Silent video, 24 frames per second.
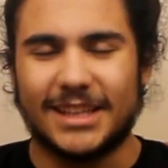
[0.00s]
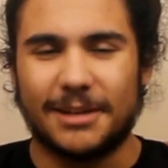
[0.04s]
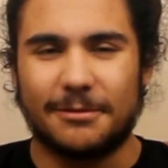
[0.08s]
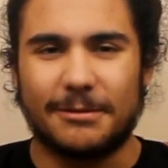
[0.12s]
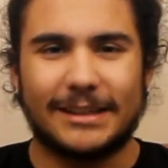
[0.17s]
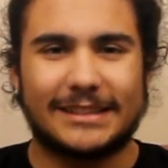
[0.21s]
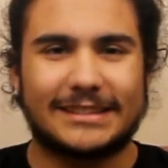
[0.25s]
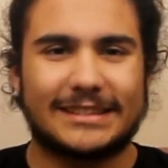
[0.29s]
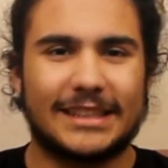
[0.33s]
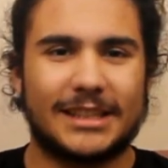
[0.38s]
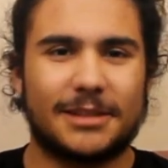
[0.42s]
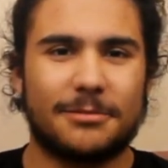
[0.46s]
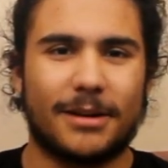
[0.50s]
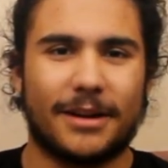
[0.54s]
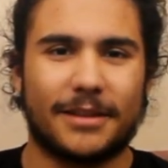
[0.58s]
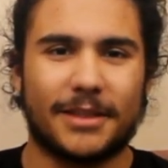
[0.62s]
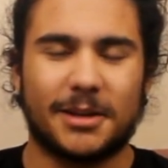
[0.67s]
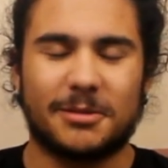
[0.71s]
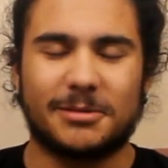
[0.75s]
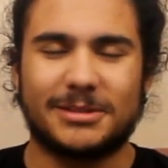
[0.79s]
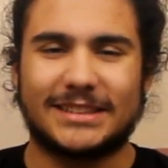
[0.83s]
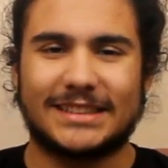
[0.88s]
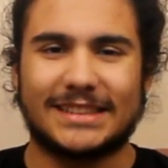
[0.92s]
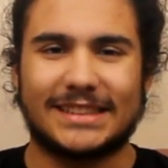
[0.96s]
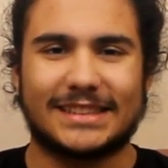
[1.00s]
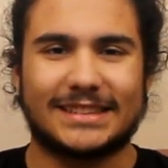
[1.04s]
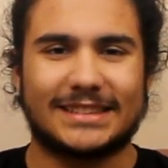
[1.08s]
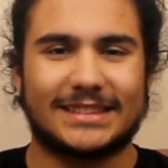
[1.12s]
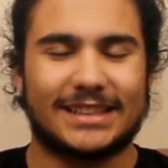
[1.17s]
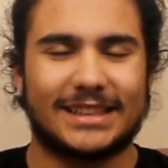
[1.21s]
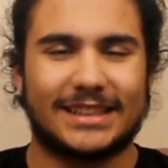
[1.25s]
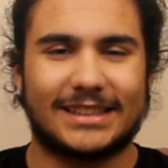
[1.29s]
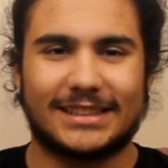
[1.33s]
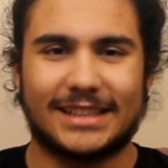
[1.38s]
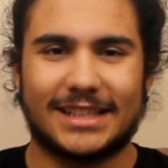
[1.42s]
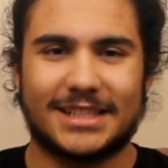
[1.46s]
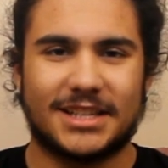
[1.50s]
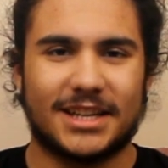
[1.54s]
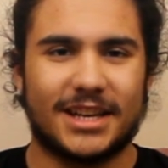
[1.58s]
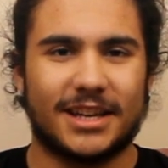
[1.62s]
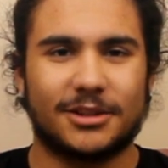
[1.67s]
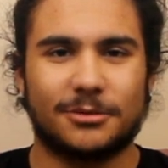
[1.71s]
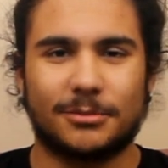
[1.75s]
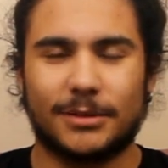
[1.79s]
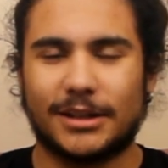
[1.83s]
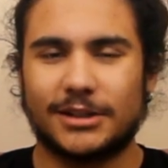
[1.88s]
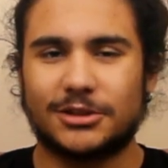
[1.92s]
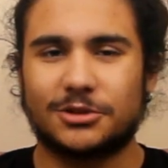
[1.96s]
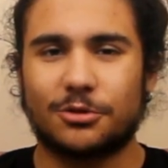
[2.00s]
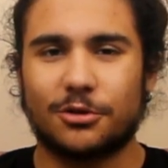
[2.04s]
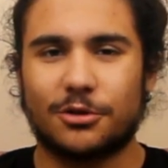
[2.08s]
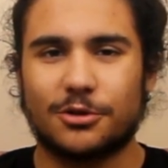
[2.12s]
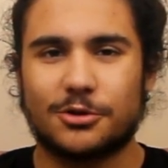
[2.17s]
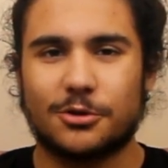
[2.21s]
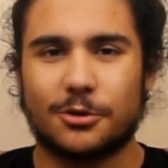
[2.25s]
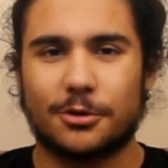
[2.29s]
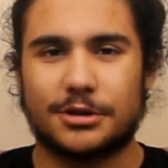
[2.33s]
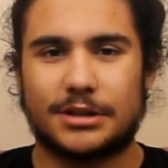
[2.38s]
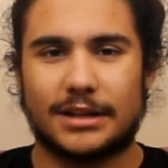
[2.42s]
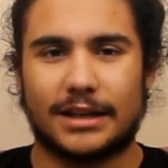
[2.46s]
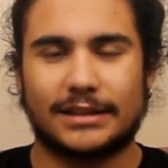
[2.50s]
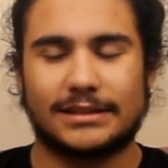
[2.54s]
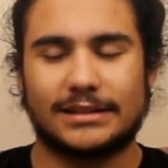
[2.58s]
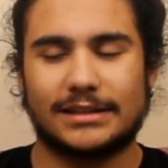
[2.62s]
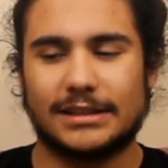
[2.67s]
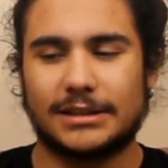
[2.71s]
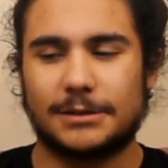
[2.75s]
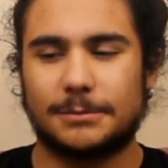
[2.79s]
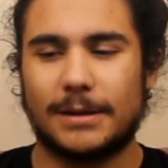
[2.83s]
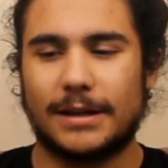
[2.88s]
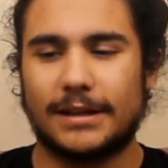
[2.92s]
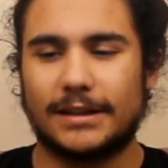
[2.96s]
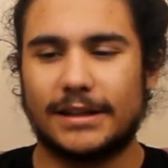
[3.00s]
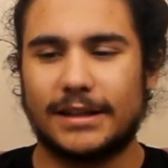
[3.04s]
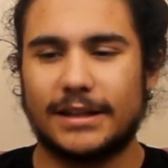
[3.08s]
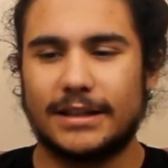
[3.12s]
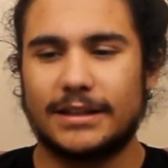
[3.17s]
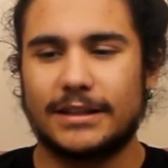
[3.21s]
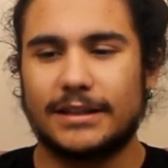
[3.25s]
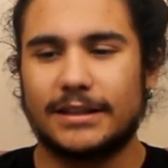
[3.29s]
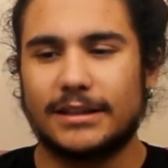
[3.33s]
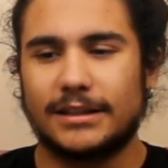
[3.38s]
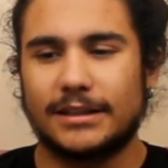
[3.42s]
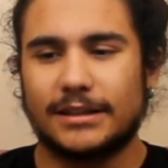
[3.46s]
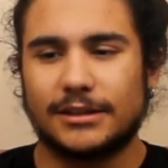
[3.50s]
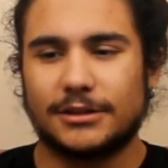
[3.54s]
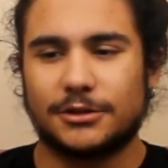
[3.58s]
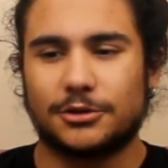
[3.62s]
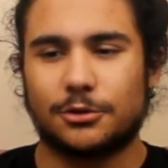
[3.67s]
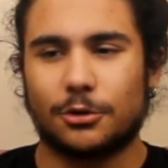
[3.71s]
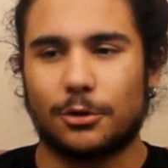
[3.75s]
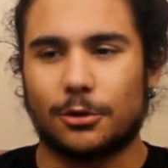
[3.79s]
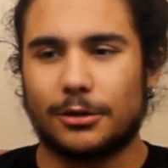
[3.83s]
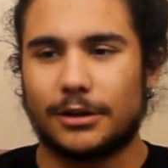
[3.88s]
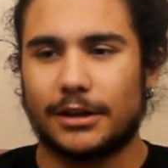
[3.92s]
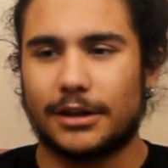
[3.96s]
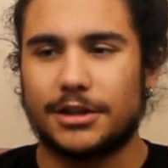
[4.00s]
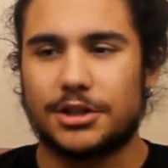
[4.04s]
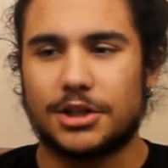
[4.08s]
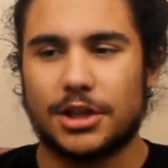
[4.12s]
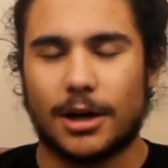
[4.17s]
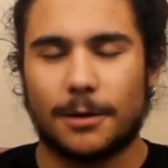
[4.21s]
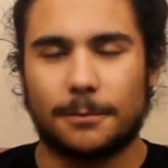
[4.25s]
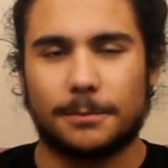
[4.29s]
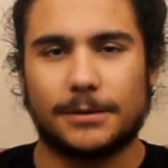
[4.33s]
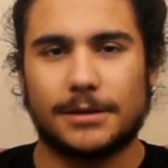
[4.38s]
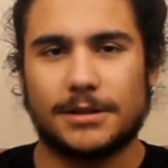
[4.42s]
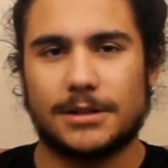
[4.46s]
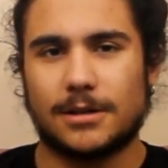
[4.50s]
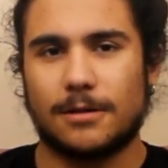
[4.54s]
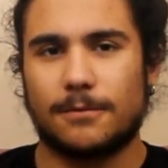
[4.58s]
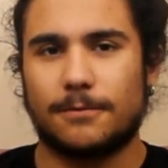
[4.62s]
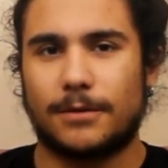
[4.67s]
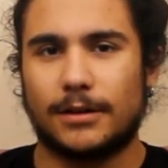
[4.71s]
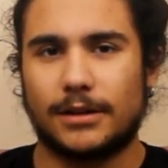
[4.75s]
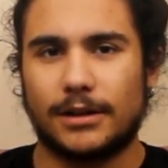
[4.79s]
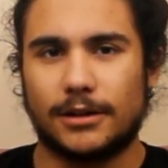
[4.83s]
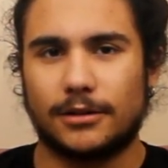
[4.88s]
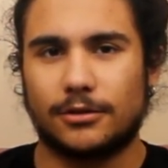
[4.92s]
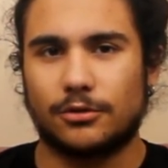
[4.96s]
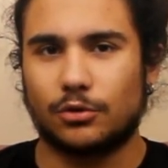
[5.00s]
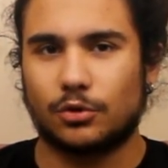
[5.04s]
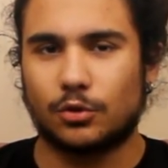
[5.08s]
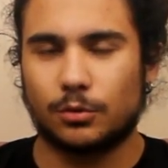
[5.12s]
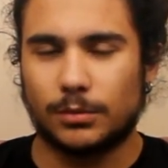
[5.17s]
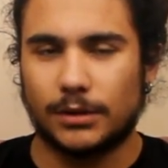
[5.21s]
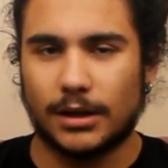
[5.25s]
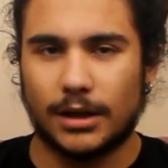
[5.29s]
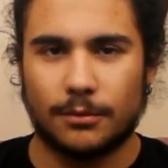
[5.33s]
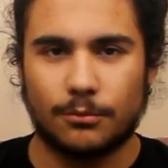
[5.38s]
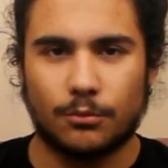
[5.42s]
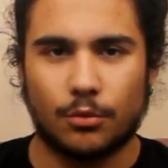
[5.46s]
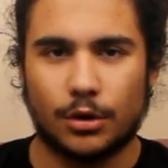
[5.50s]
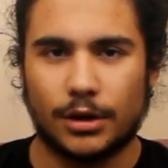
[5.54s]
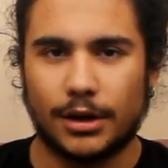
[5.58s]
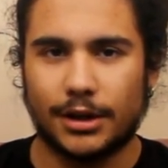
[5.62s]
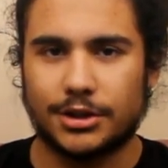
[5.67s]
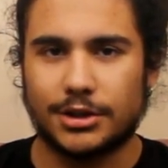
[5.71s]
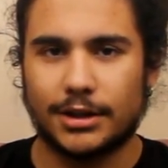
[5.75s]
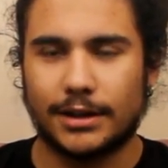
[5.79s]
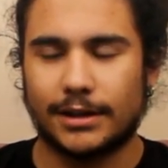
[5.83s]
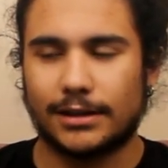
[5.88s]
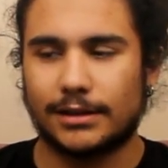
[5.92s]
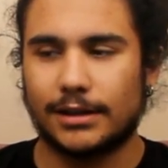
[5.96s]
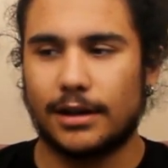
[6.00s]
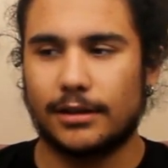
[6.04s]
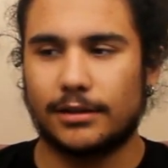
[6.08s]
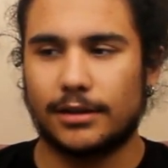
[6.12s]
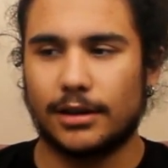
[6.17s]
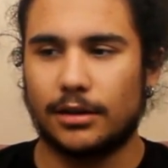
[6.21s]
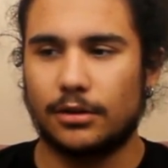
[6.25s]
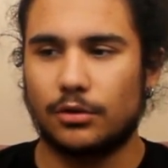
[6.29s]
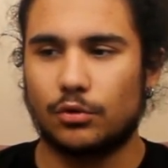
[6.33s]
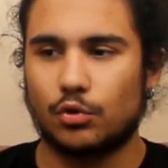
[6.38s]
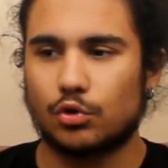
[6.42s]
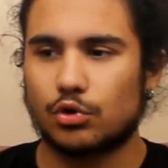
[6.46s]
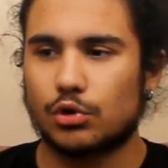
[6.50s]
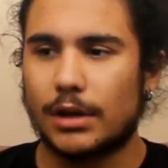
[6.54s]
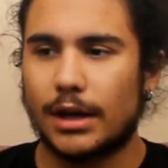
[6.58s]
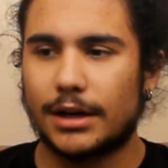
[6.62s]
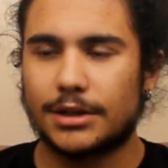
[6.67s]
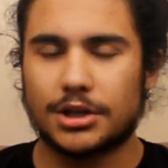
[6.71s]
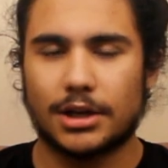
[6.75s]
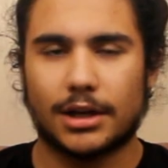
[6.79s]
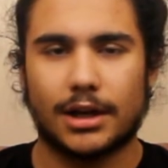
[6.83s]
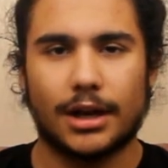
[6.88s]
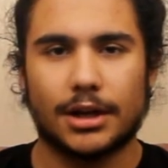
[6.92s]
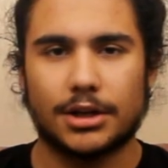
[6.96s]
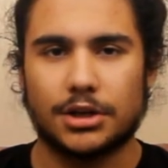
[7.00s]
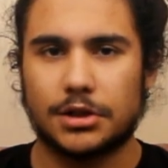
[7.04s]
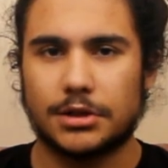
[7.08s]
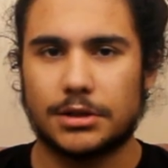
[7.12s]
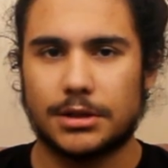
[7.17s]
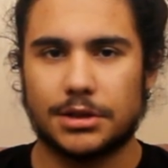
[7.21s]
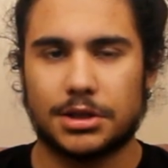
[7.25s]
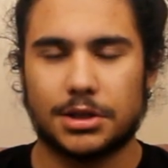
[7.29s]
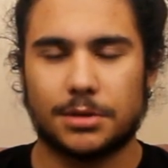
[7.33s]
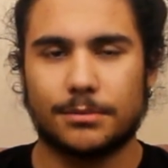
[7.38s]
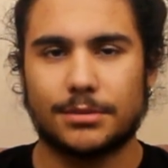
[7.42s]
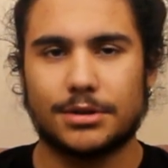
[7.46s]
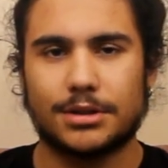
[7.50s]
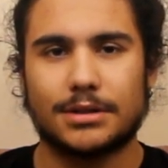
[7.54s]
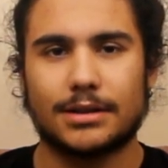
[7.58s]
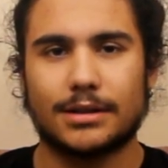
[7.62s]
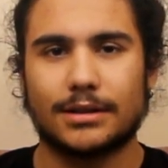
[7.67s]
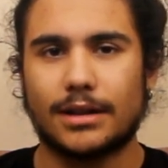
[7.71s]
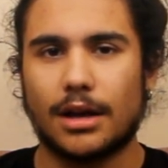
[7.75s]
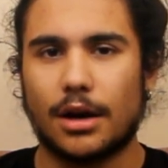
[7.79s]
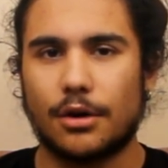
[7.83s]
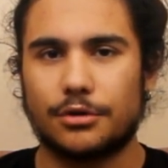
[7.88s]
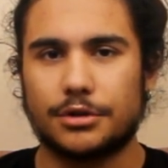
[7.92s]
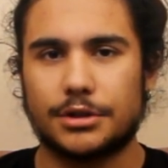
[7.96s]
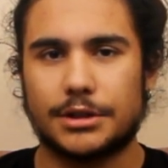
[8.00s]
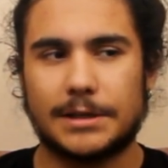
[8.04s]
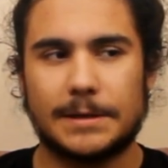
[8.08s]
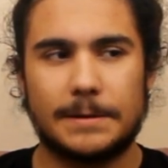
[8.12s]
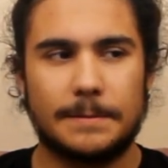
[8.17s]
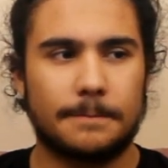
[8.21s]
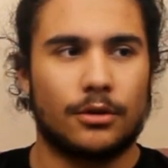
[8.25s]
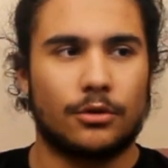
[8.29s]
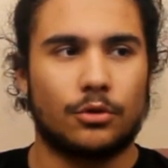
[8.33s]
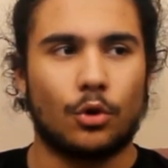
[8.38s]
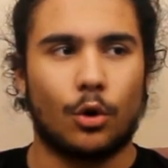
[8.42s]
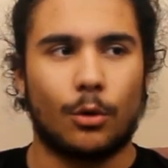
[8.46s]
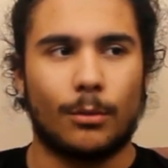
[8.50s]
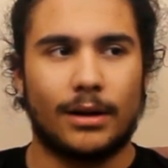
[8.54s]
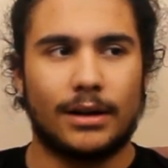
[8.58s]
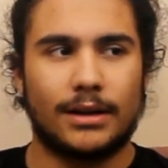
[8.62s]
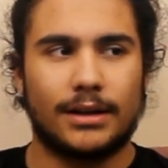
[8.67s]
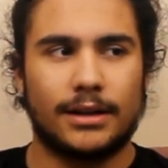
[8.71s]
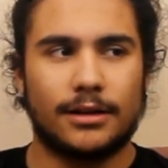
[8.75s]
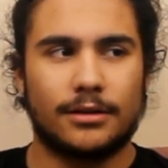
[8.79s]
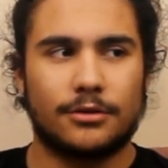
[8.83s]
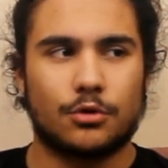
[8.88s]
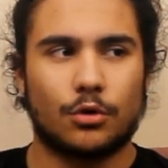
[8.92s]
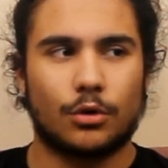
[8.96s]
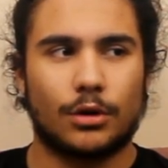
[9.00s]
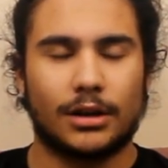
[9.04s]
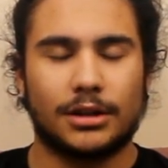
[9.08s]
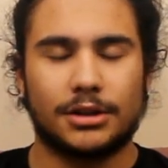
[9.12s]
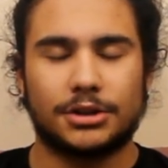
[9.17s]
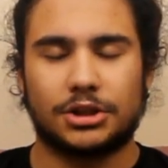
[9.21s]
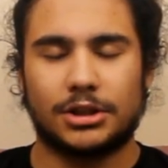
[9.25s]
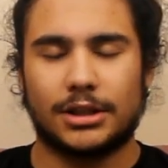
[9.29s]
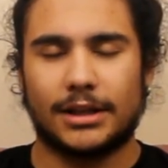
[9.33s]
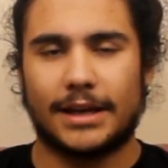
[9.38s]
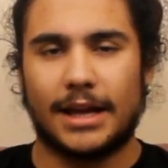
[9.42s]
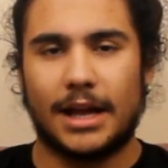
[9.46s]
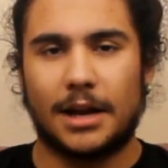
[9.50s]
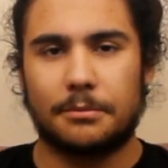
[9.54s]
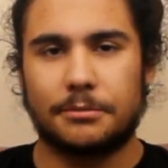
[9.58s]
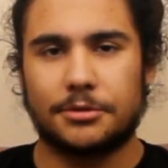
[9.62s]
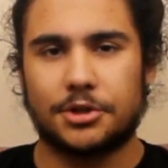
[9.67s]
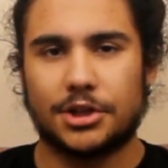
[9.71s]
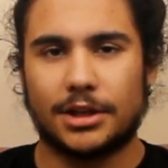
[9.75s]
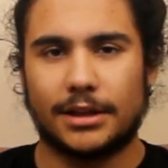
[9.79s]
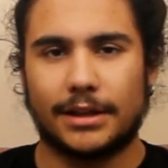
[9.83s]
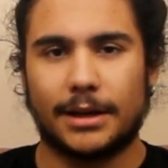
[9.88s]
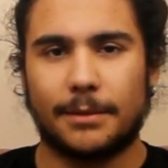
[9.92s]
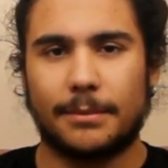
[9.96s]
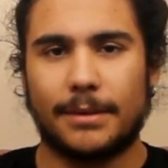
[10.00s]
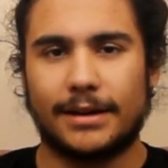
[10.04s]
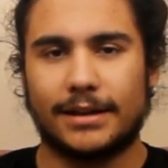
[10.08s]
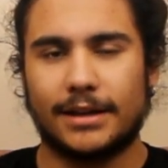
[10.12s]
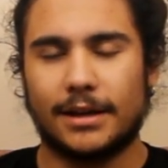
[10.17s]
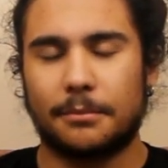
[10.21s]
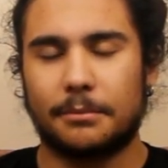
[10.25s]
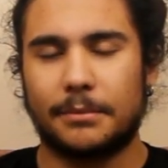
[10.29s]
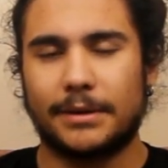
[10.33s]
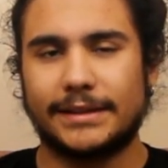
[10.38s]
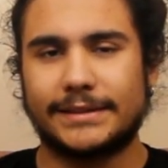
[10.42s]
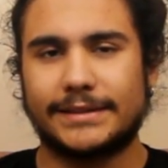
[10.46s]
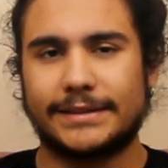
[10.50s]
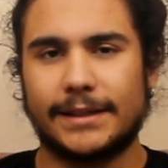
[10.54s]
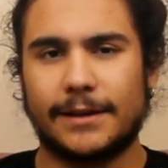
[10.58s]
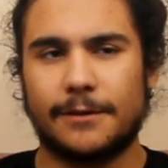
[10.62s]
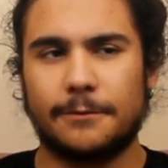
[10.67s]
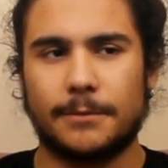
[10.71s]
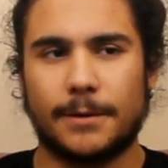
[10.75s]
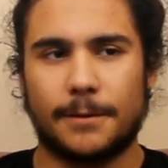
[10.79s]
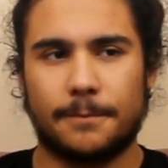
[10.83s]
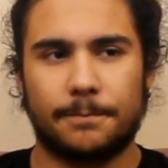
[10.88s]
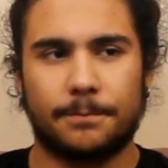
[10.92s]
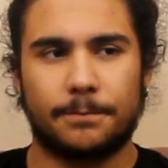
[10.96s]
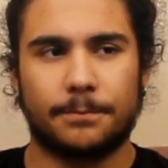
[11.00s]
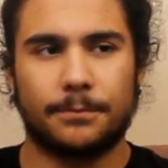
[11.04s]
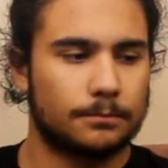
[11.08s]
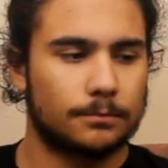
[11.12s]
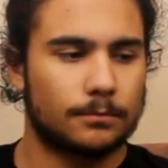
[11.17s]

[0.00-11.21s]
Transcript: Demek istediğimi anlamışsınızdır kısaca yani bana soru soracaksınız ben de soruları cevaplayacağım falan. YouTube'da böyle içeriklerden yüzlerce karşınıza çıkmıştır daha önce. Normalde çok alışıla gelmiş şeyleri ben yapmayı sevmem.